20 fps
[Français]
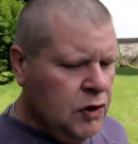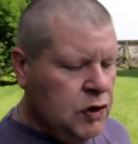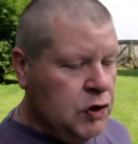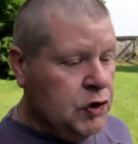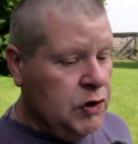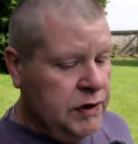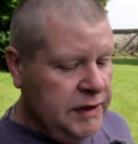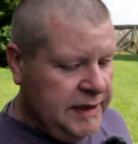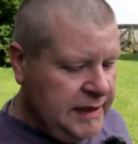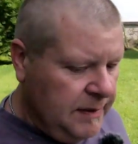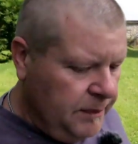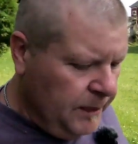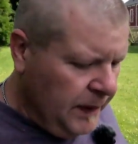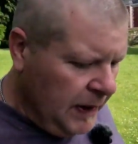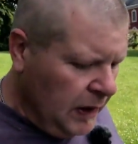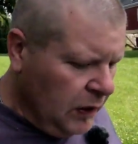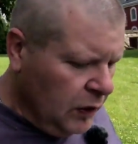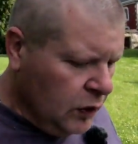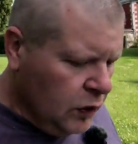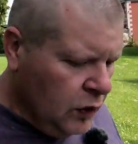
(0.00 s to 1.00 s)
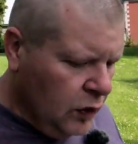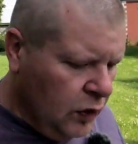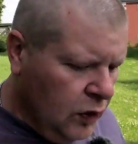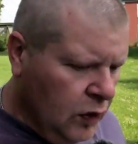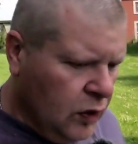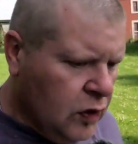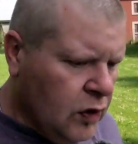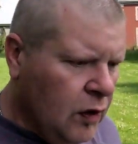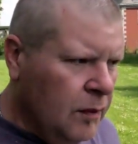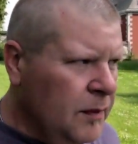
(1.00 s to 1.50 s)
Je ne sais pas
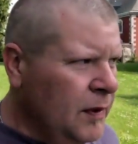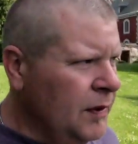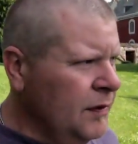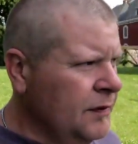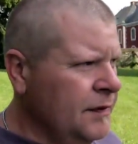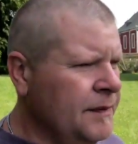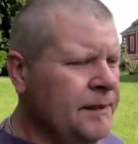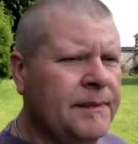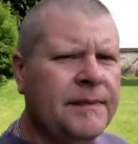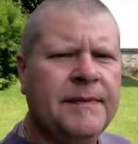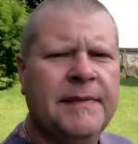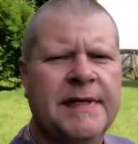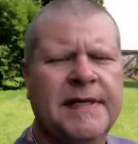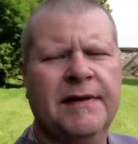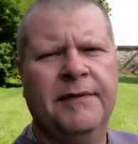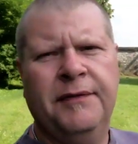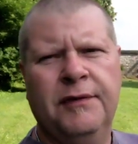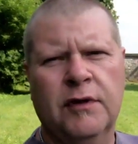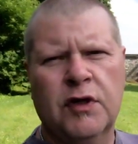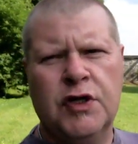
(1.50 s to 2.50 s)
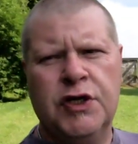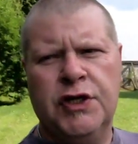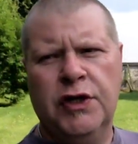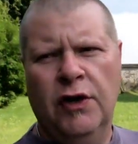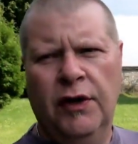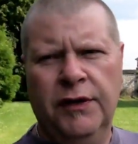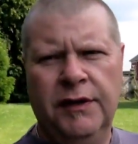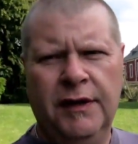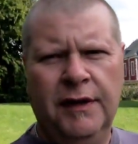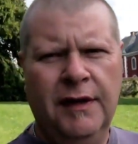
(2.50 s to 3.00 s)
encore comment ça
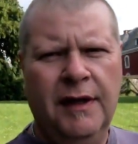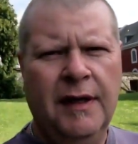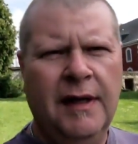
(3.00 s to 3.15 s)
fonctionne,